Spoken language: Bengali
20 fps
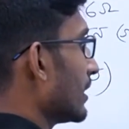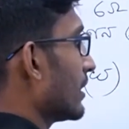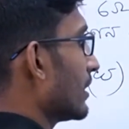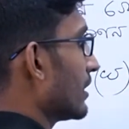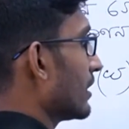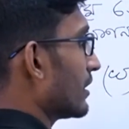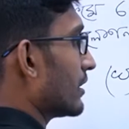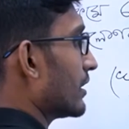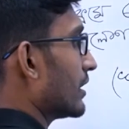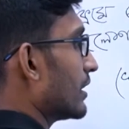
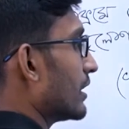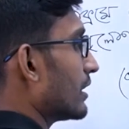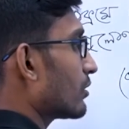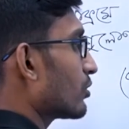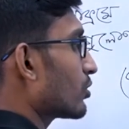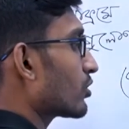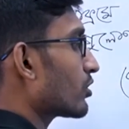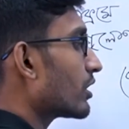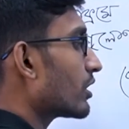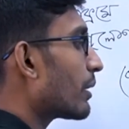দিয়ে গুণ
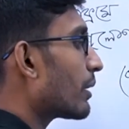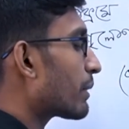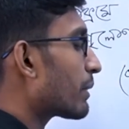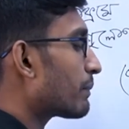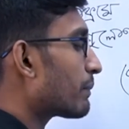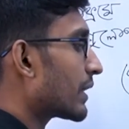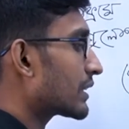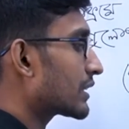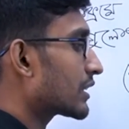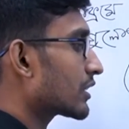করলে আমরা
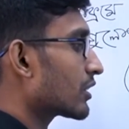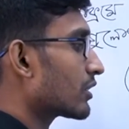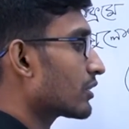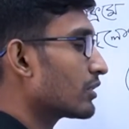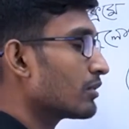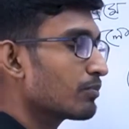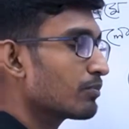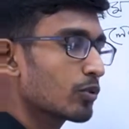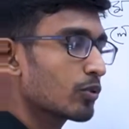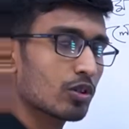পাচ্ছি কত
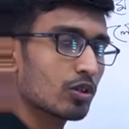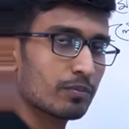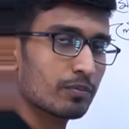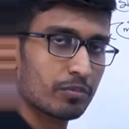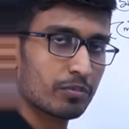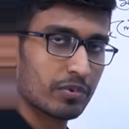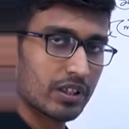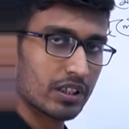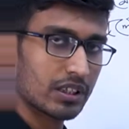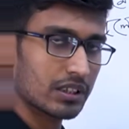পনেরো
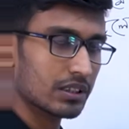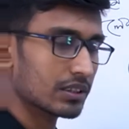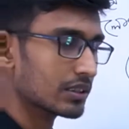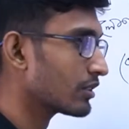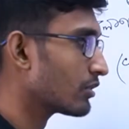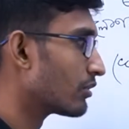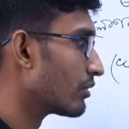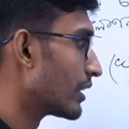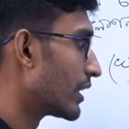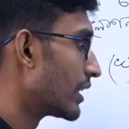পয়েন্ট জিরো
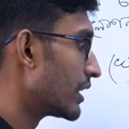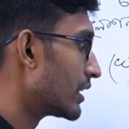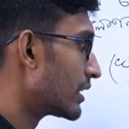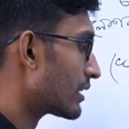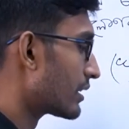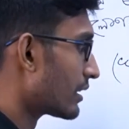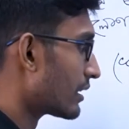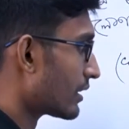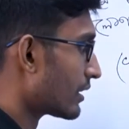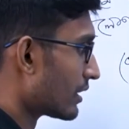এইট
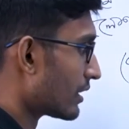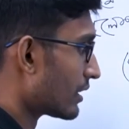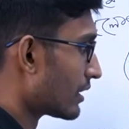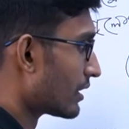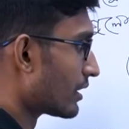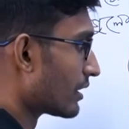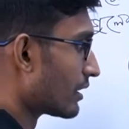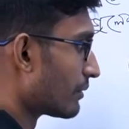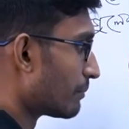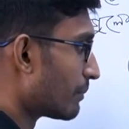
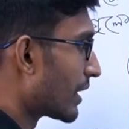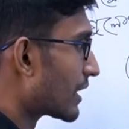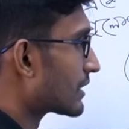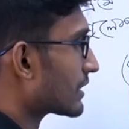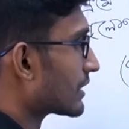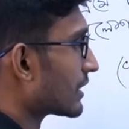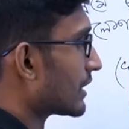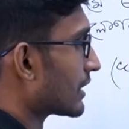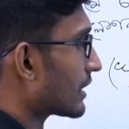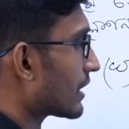
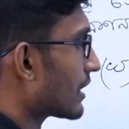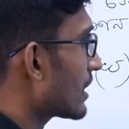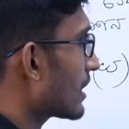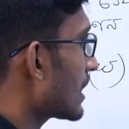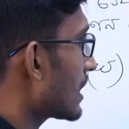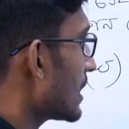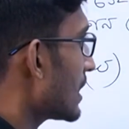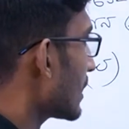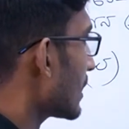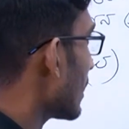পারসেন্ট
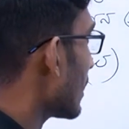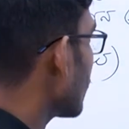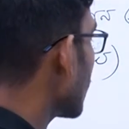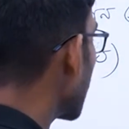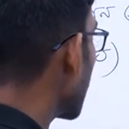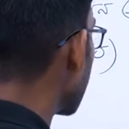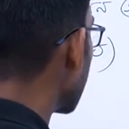তারপর আমাদের